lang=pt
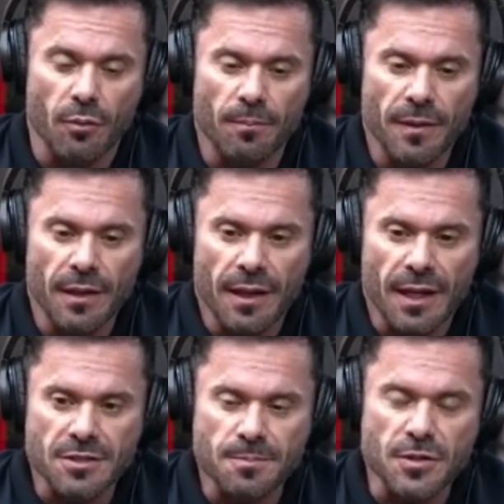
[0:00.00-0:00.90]
Então
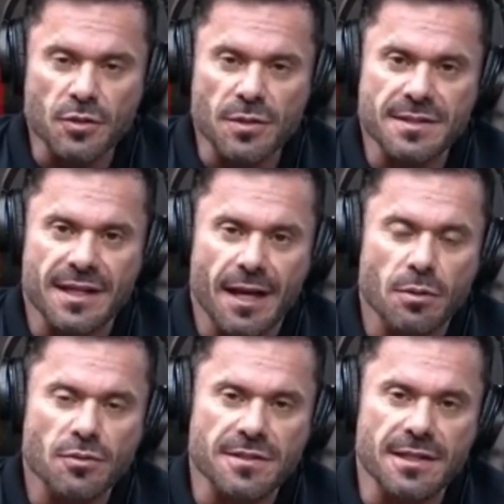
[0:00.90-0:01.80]
pensei, fudeu,
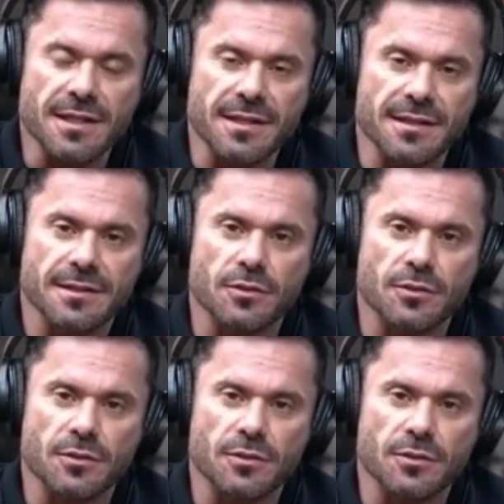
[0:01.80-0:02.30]
perdi 4